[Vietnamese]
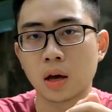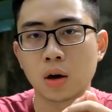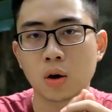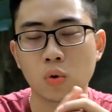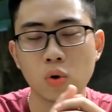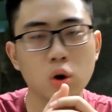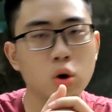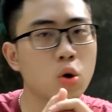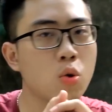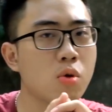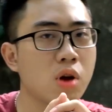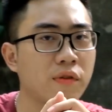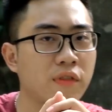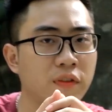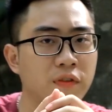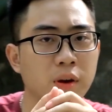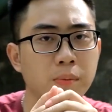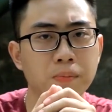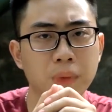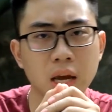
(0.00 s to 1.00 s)
Cuối cùng là về
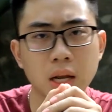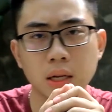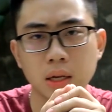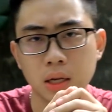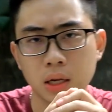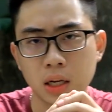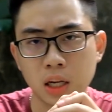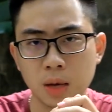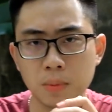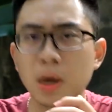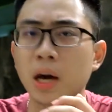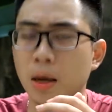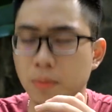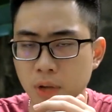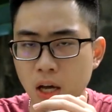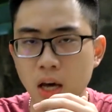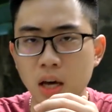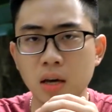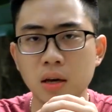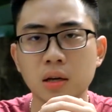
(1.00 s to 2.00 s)
phần pin, thì mình cảm
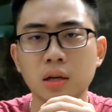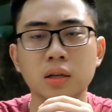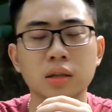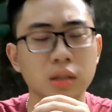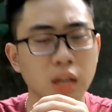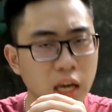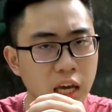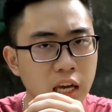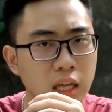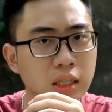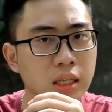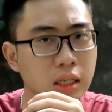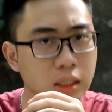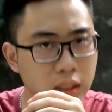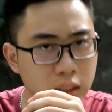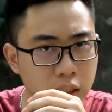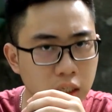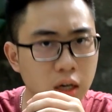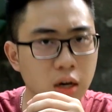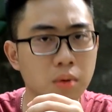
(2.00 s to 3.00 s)
thấy đây thật
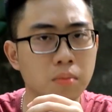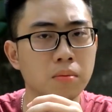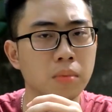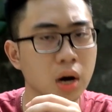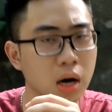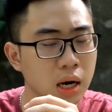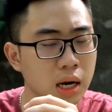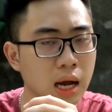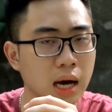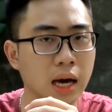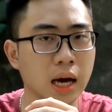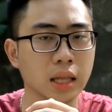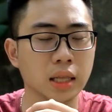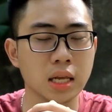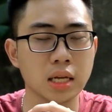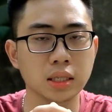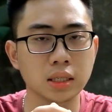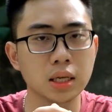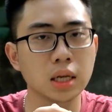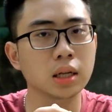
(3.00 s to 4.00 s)
sự mới là cải
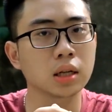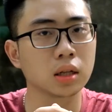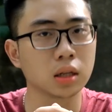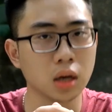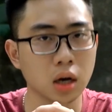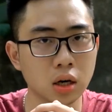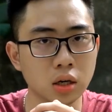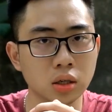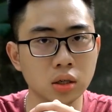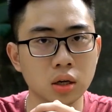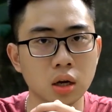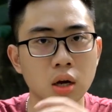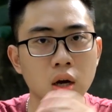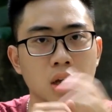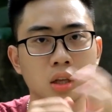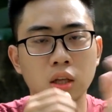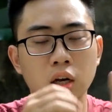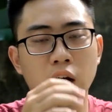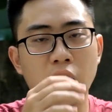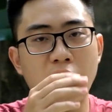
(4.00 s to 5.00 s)
tiến rất lớn
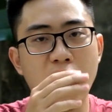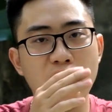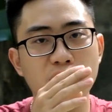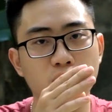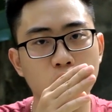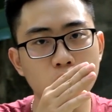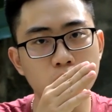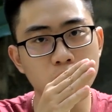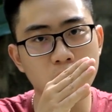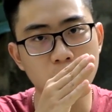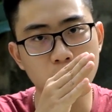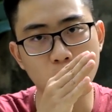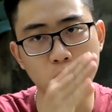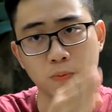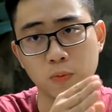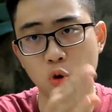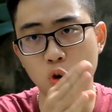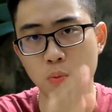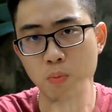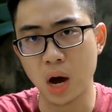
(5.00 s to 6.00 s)
từ iPhone 11
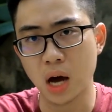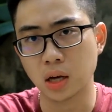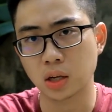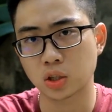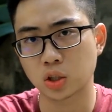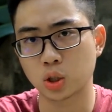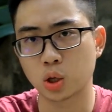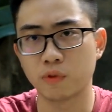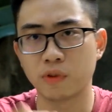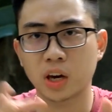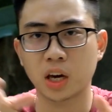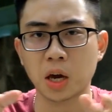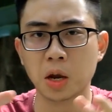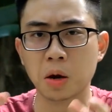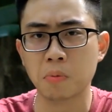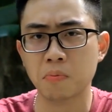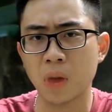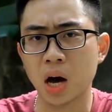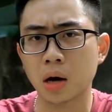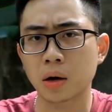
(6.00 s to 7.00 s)
Pro Max so với
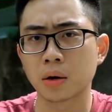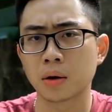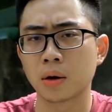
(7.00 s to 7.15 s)
XS Max.